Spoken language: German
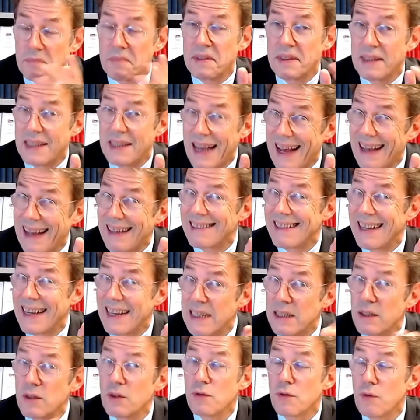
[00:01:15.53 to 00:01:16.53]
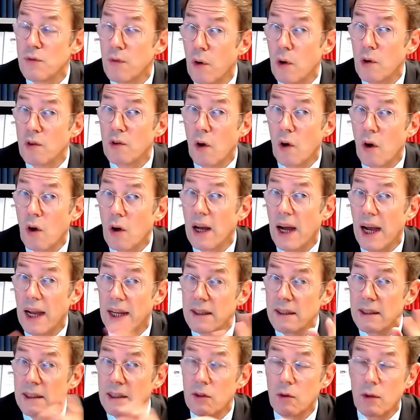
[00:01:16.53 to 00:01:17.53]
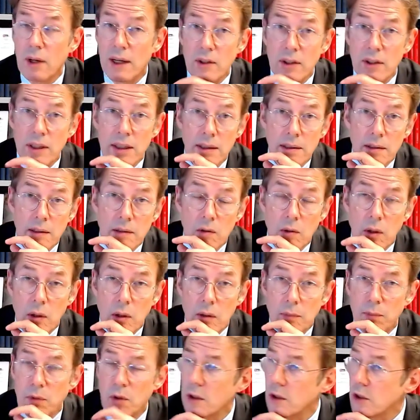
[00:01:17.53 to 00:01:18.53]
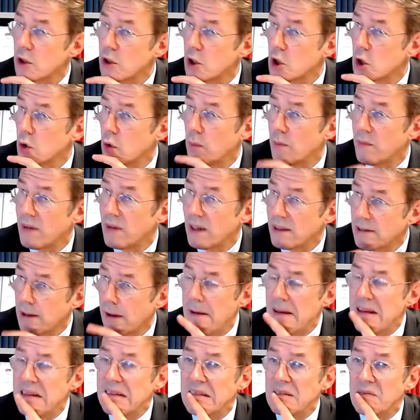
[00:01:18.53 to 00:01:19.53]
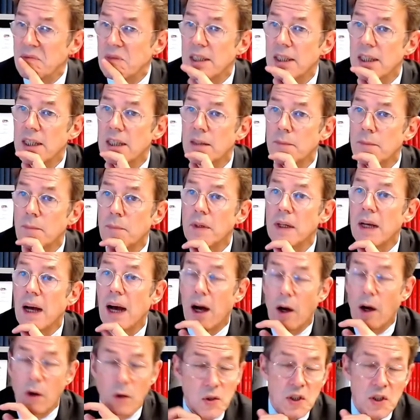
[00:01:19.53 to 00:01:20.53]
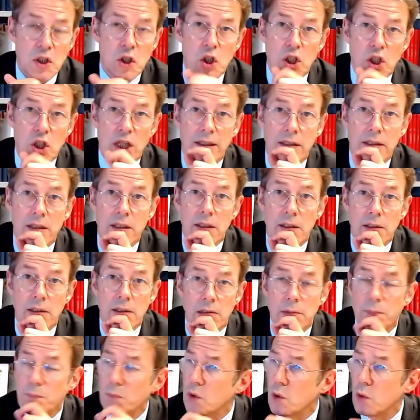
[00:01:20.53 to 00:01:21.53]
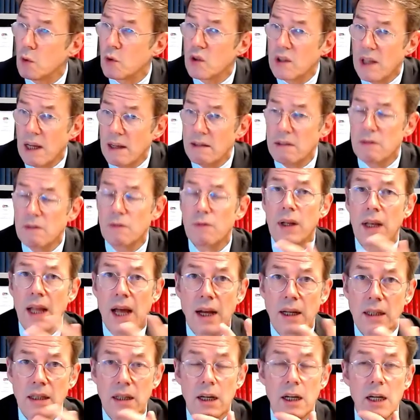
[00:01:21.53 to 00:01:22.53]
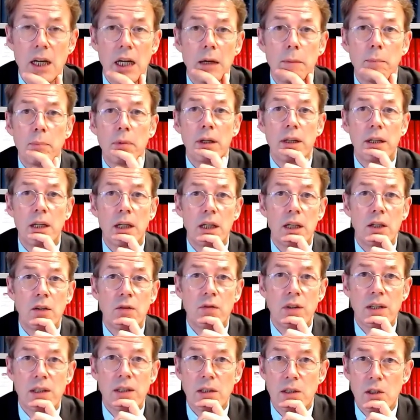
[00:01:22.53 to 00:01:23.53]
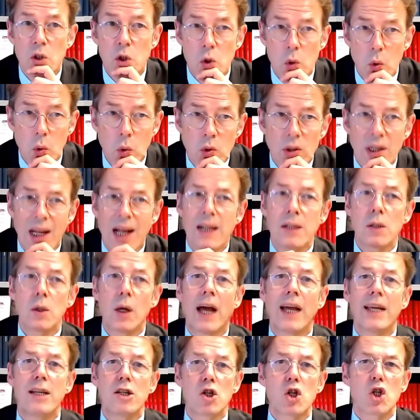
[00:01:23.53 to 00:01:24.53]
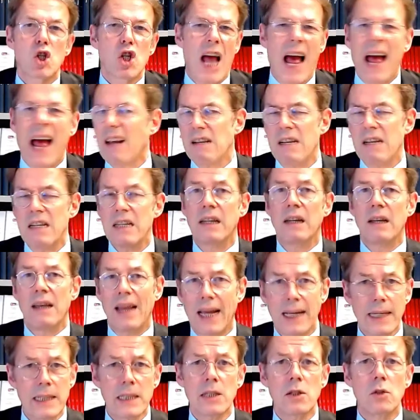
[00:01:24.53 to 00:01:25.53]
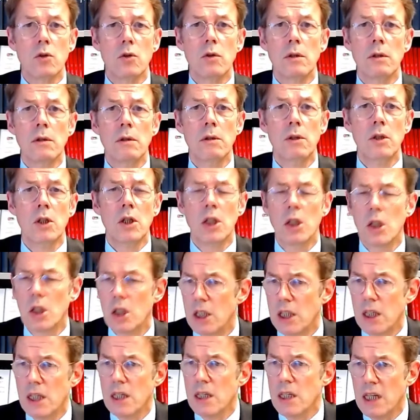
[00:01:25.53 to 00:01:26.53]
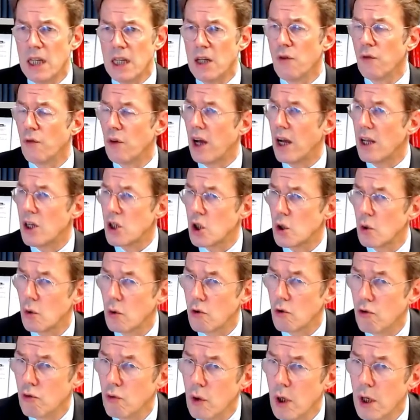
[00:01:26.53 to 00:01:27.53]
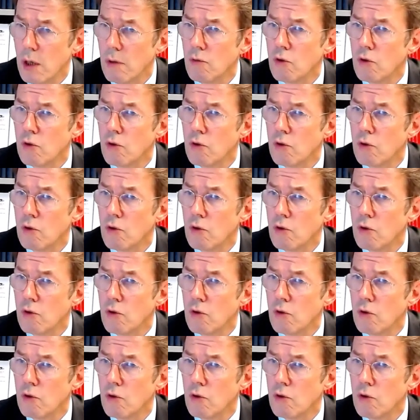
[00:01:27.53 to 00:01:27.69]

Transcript: Daseinsvorsorgeeinrichtungen, also insbesondere Strom, und Wasser, ähm, ausgestattet ist. Und das verlangt erhebliche Investitionen, also eine staatliche Leistung in die Infrastruktur.